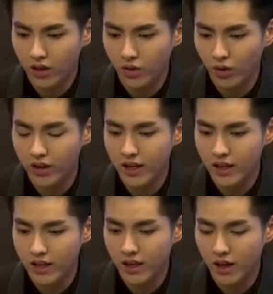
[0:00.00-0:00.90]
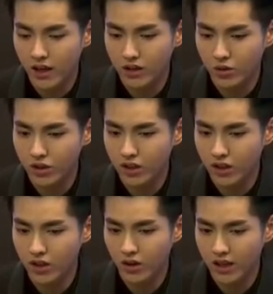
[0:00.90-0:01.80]
国内的呃抒情
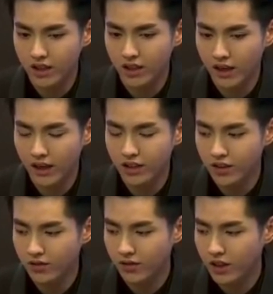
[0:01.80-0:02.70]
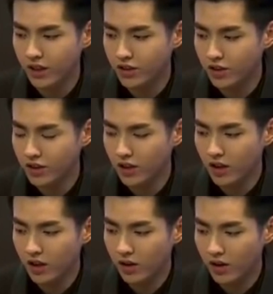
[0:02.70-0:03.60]
歌曲，它是应该是风格是
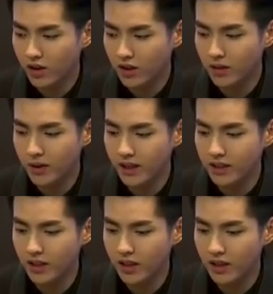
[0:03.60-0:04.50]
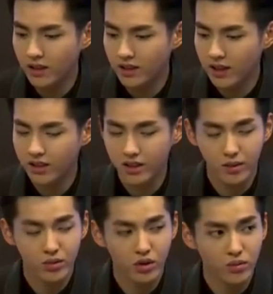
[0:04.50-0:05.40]
会特别一些，但暂时
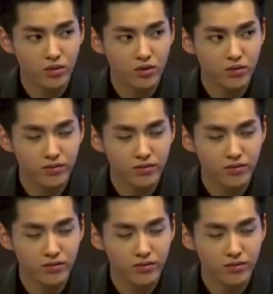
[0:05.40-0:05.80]
先不公布。